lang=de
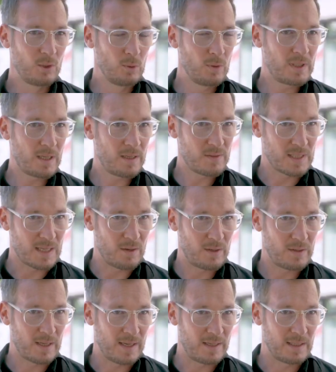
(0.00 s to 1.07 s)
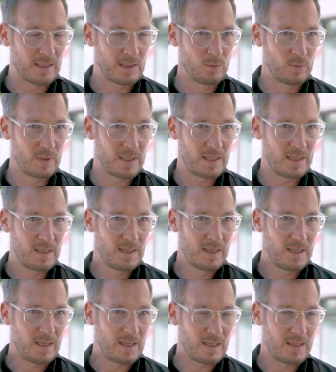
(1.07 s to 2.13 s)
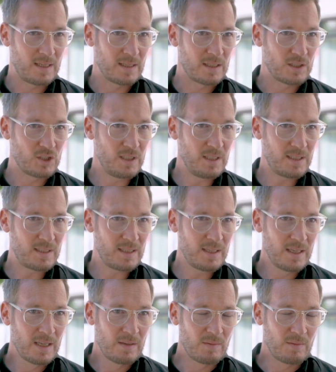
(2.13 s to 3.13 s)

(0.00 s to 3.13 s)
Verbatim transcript: Durchaus auch eine gelungene äh, Geschichte.